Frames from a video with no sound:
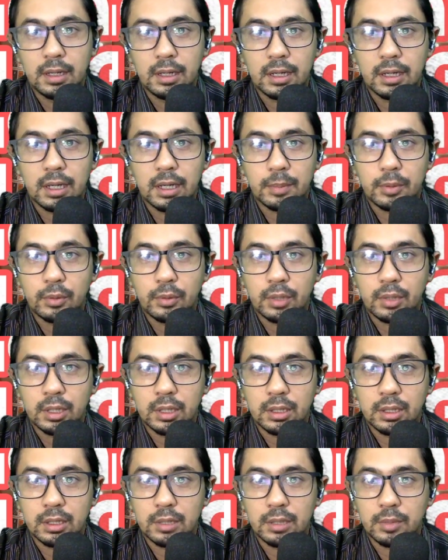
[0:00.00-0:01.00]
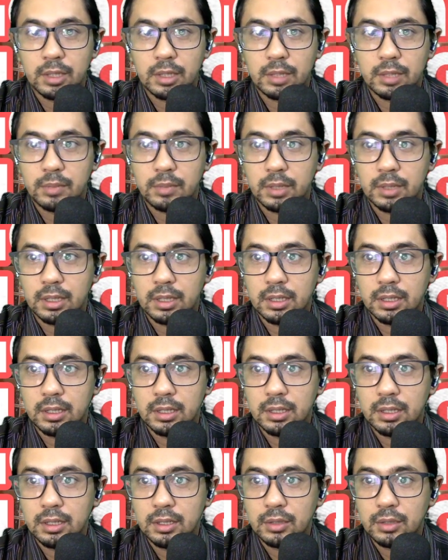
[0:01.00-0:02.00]
Kenapa gue tiba-tiba
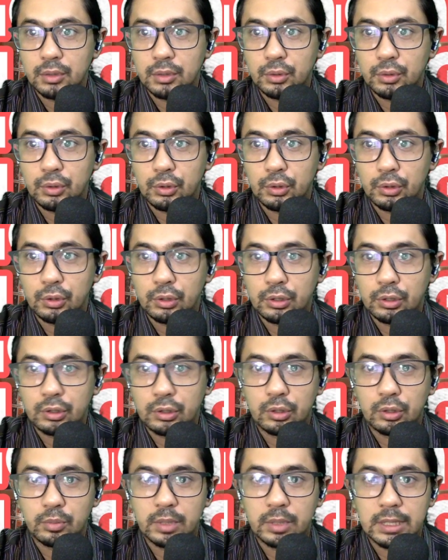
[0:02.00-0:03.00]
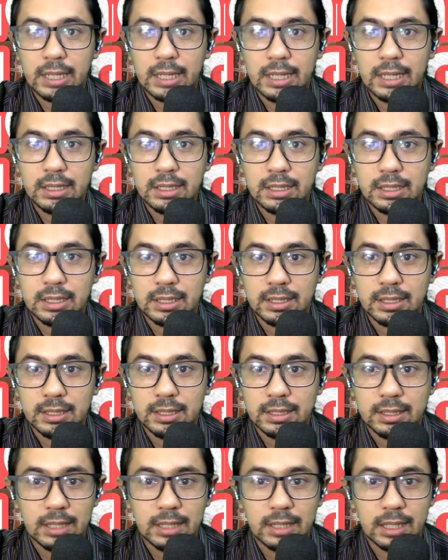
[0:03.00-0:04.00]
ujuk-ujuk disuruh bernyanyi nih
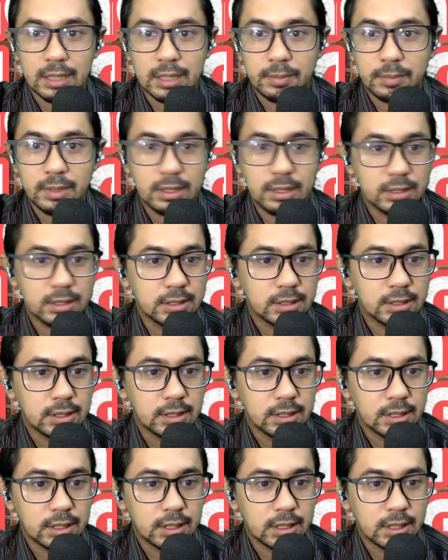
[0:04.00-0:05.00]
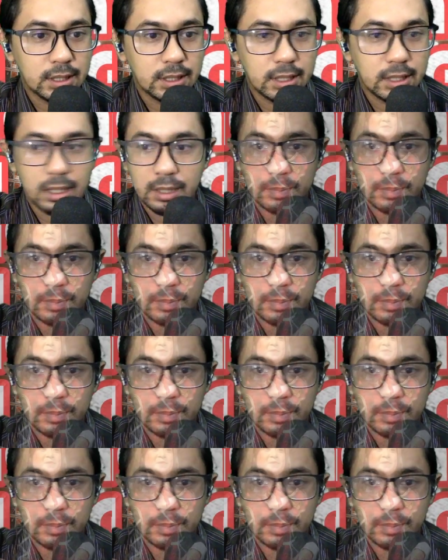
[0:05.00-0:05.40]
Nah tapi ketika link